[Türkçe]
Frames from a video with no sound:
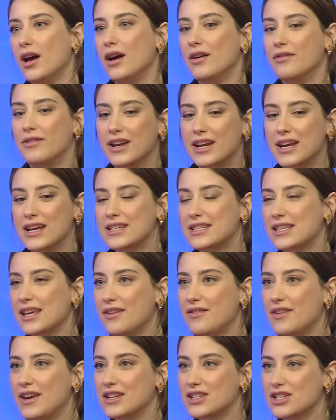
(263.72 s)
Ve
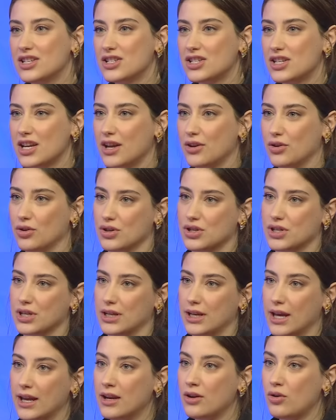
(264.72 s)
RSV için şey diyor işte
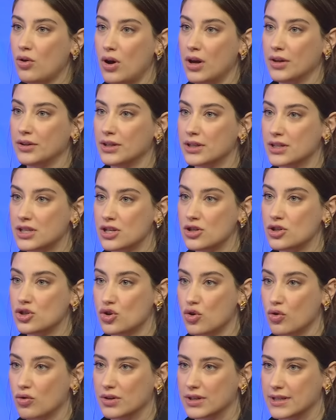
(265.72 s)
yeni doğanlar için
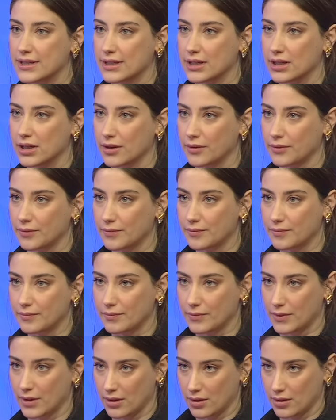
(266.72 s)
çok riskli
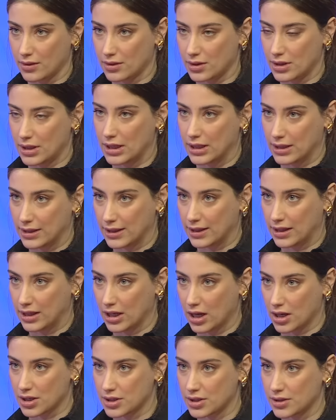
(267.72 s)
ilk iki
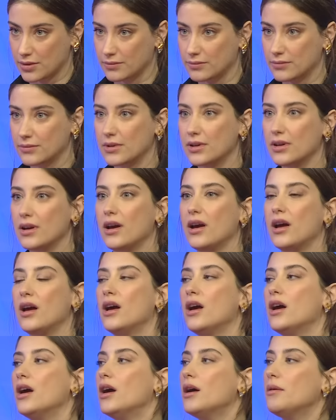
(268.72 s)
yaş. Hı hı.
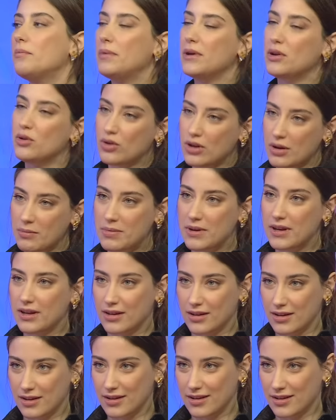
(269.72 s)
Ben ona bir
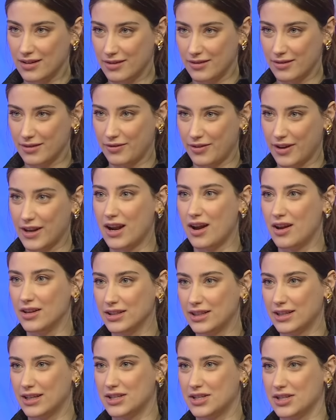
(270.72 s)

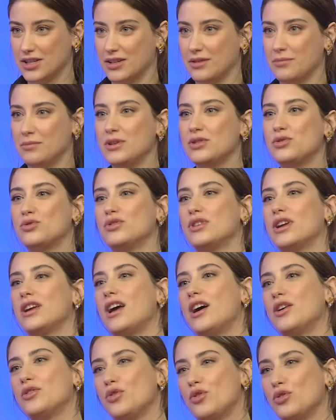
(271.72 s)
fenalık geçirdim. Ya
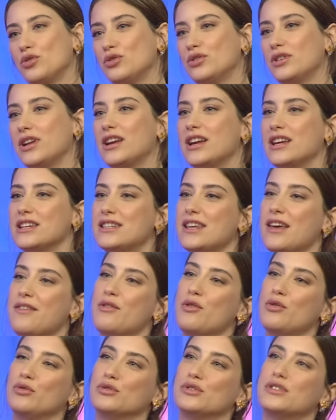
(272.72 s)
Süreyya doğduğunda RSV
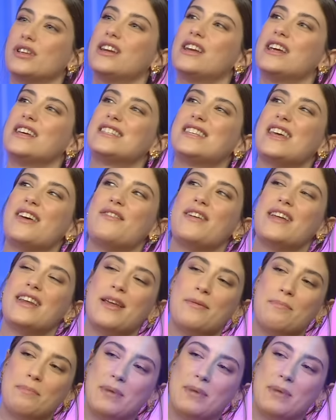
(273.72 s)
olursa RSV ne